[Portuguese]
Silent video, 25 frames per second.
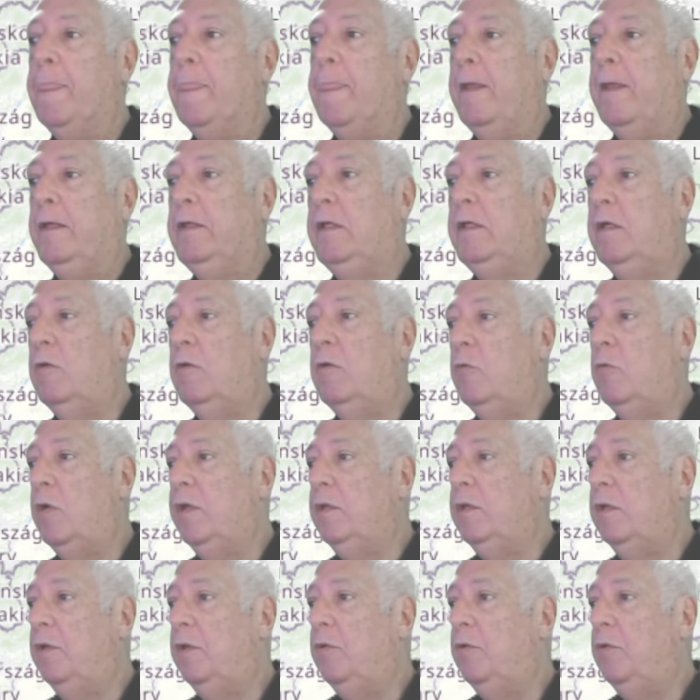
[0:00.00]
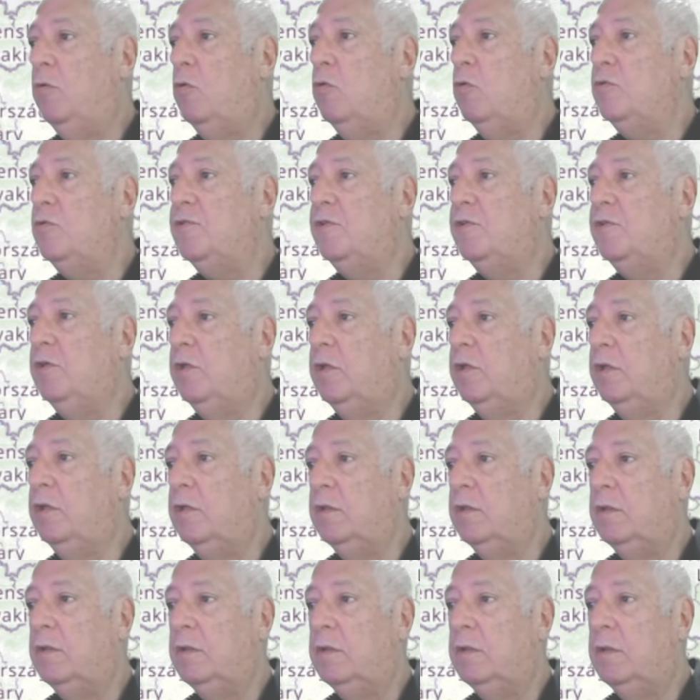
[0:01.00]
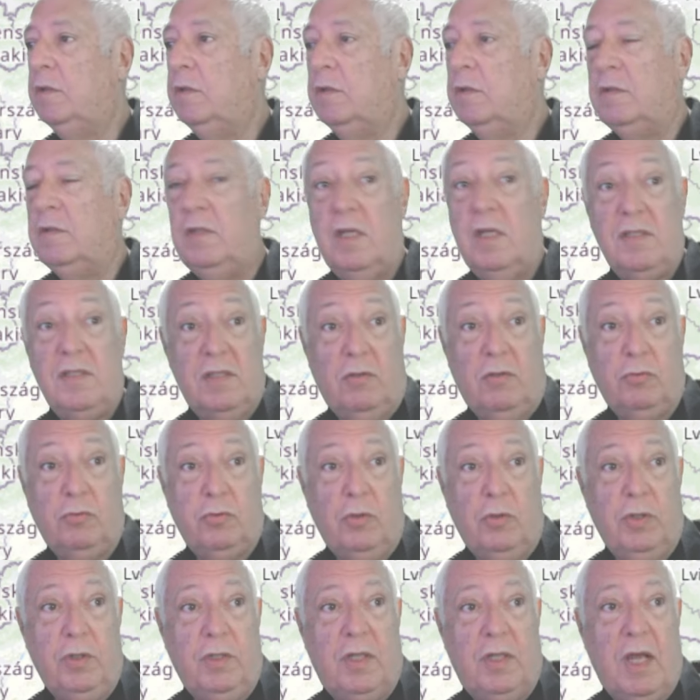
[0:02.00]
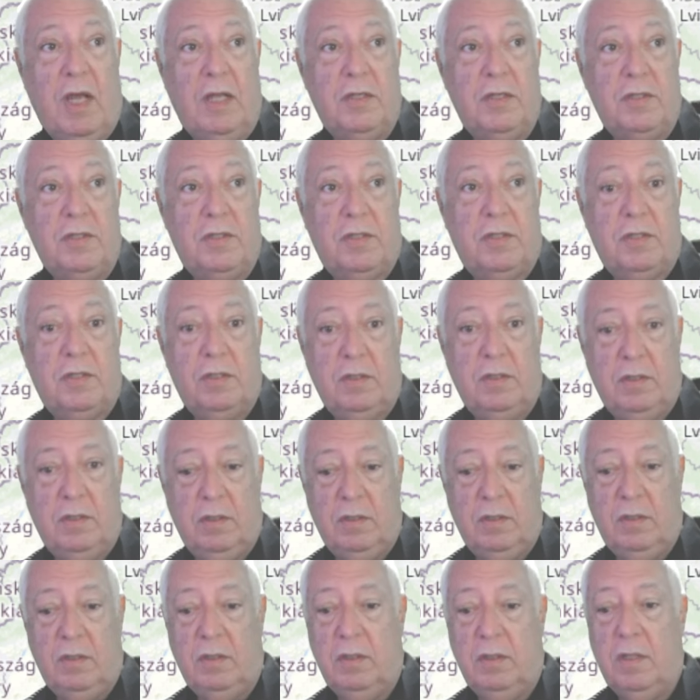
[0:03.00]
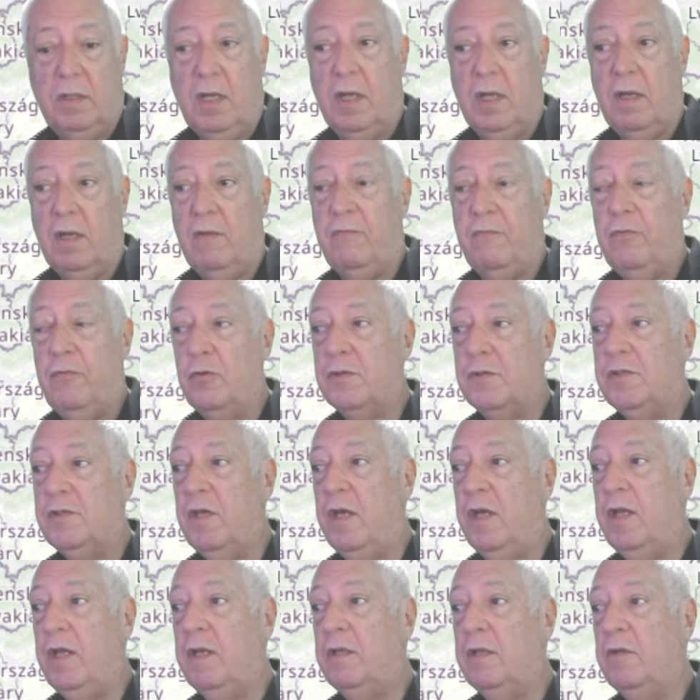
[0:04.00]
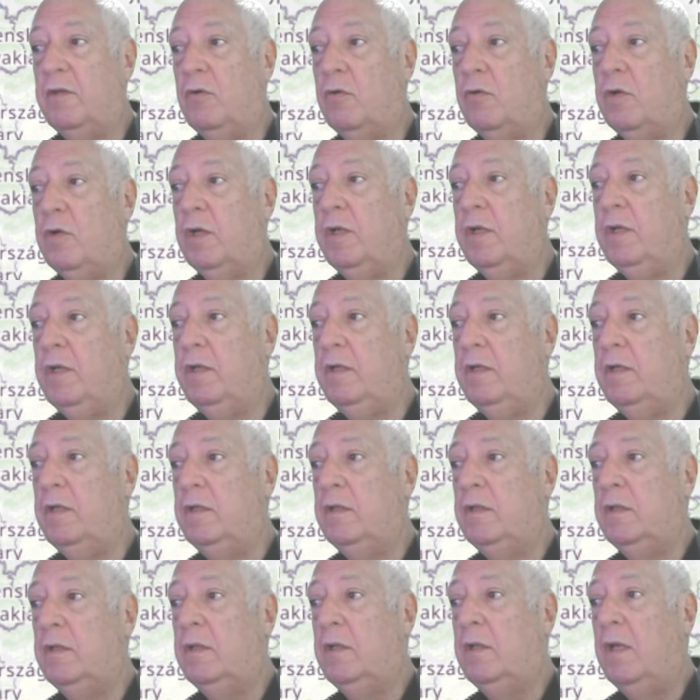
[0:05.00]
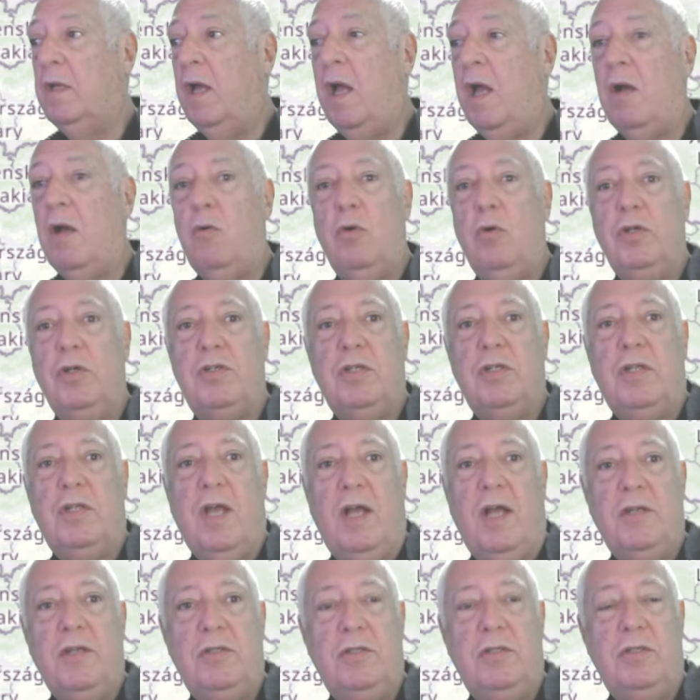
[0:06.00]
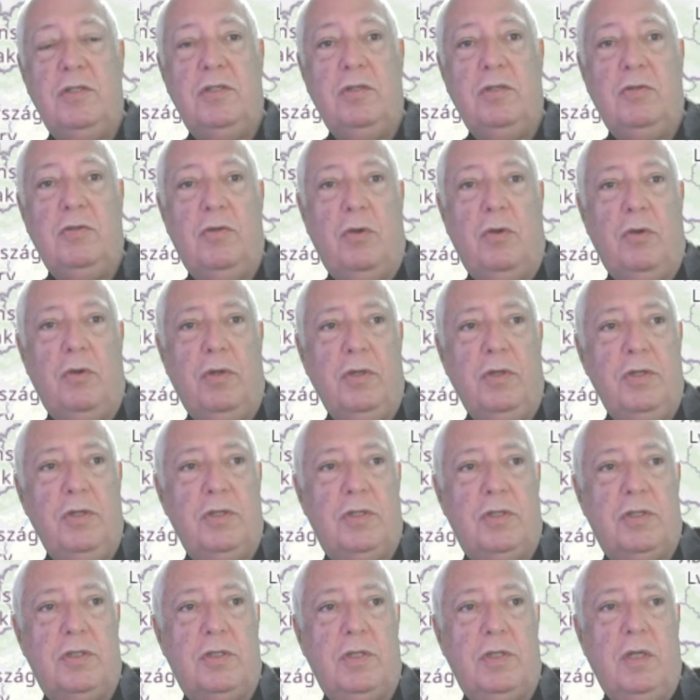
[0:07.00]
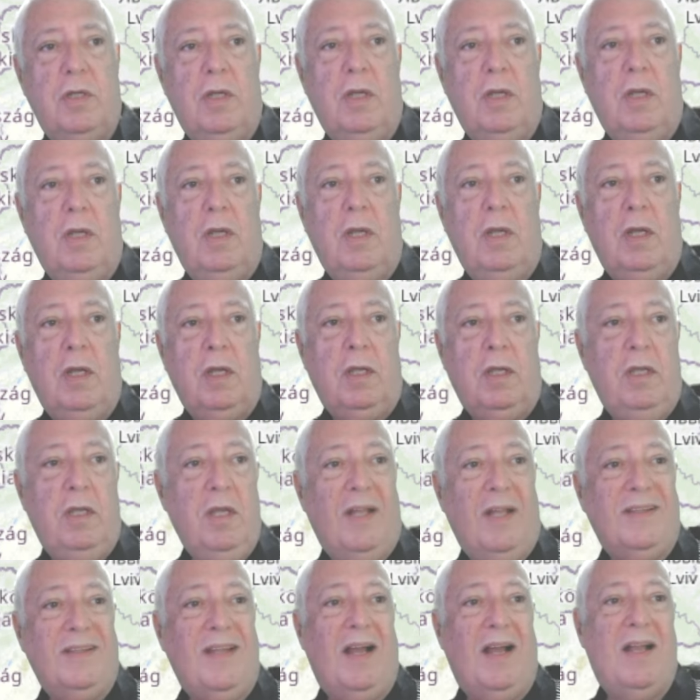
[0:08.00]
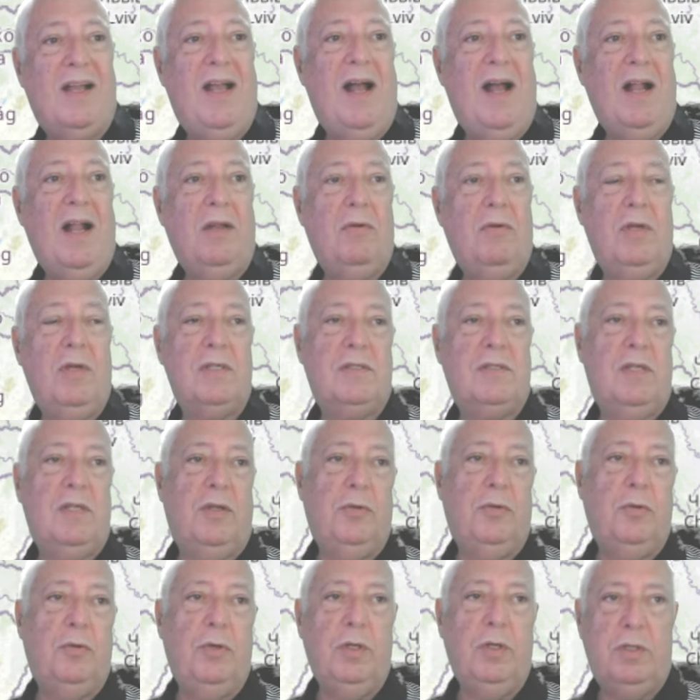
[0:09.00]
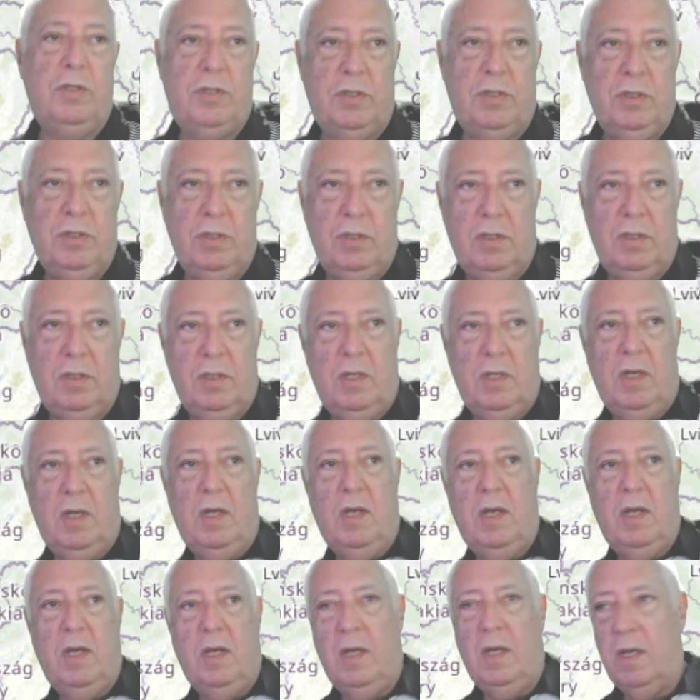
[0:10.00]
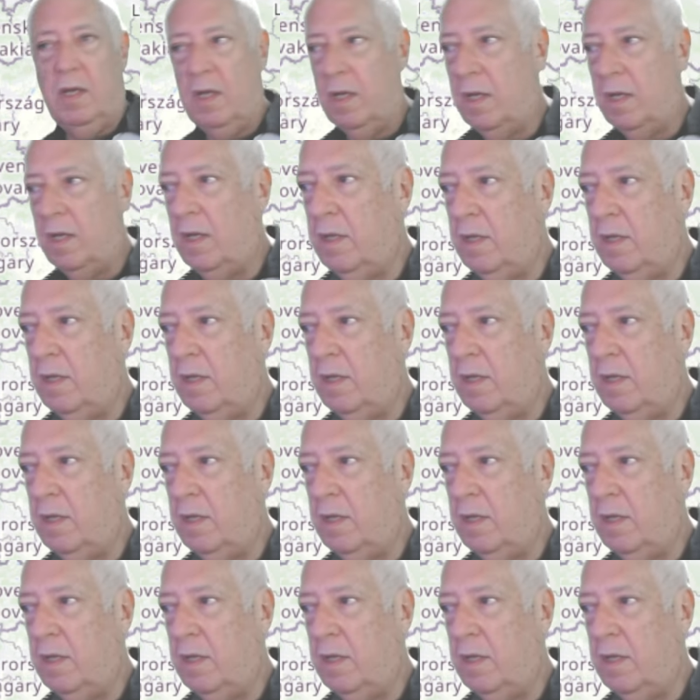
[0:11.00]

e eu ainda não consegui das autoridades da Força Aérea da Ucrânia a quantidade de drones que atacaram essa noite a,